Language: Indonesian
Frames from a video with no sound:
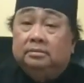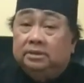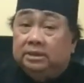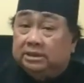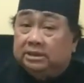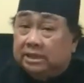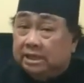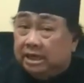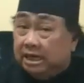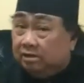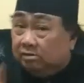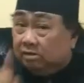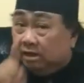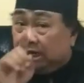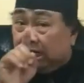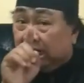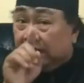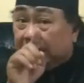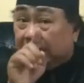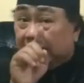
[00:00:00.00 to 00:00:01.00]
Di sini
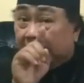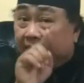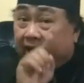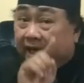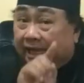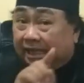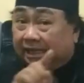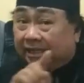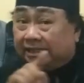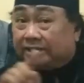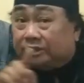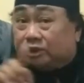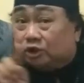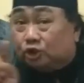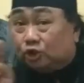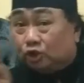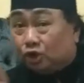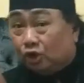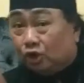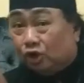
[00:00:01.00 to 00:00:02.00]
dikatakan kata is
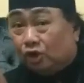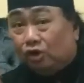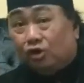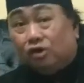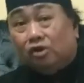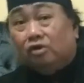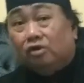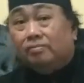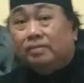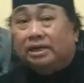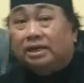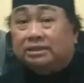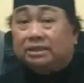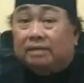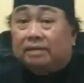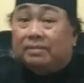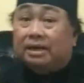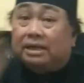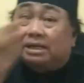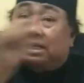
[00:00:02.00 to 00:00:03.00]
toonoma,
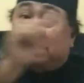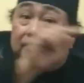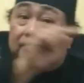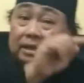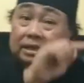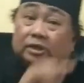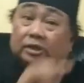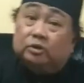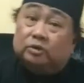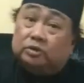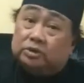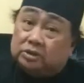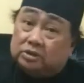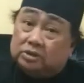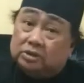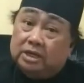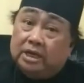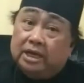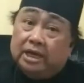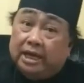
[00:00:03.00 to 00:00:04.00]
sama dengan
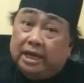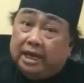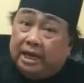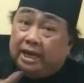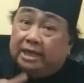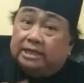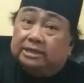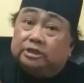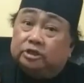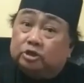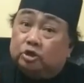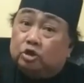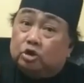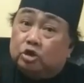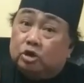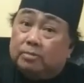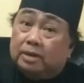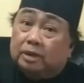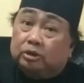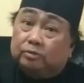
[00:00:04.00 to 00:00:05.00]
Matius eis to
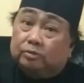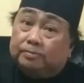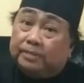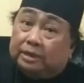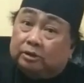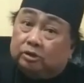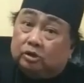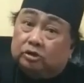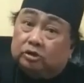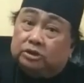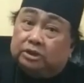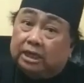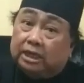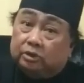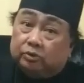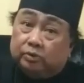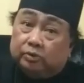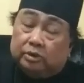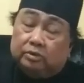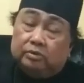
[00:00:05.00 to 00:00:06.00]
onomatu patros
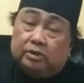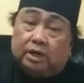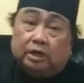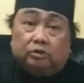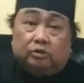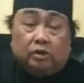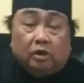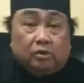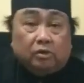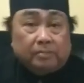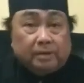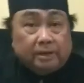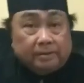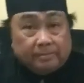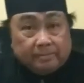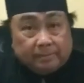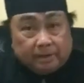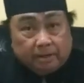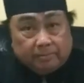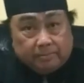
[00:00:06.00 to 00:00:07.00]
ketu iu ketu yaku
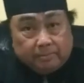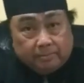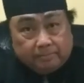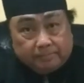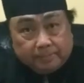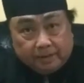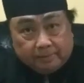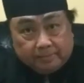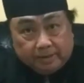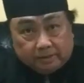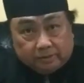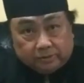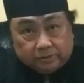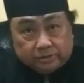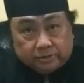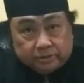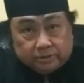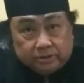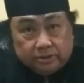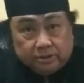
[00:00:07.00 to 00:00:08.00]

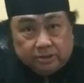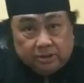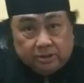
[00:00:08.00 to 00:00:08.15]
pneumatos.